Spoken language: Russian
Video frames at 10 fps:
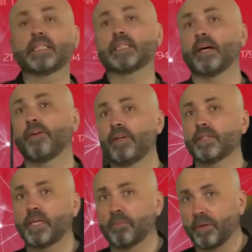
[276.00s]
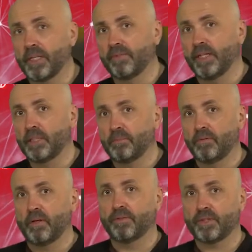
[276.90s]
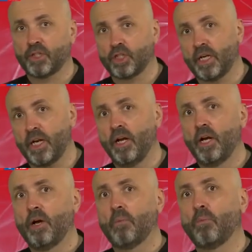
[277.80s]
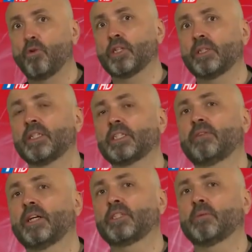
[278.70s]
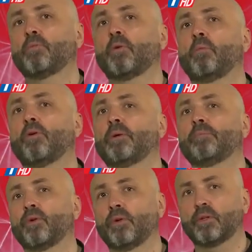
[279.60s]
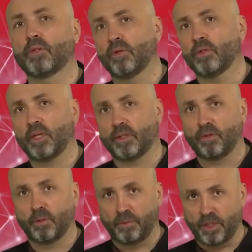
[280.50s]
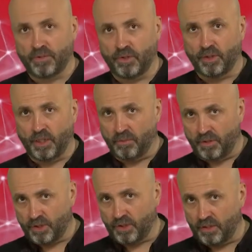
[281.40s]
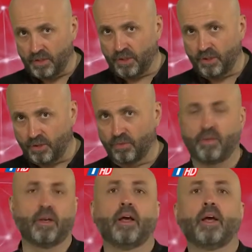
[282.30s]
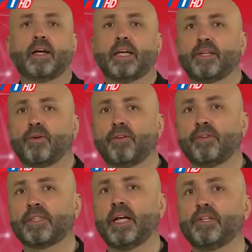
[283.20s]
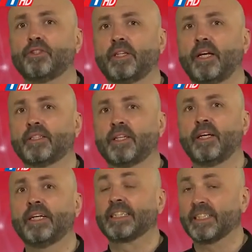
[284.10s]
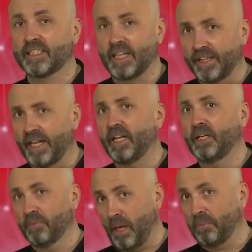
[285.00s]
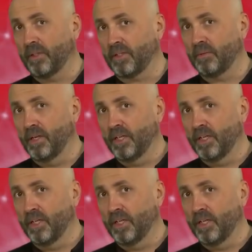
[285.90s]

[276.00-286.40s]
Из виски, производимого в США, может называться бурбоном только тот, который произведен именно в штате Кентукки, хотя он официально считается национальным напитком